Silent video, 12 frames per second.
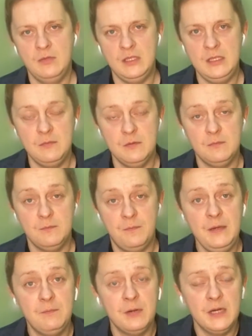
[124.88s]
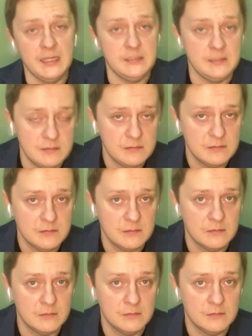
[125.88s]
кругам и прибрать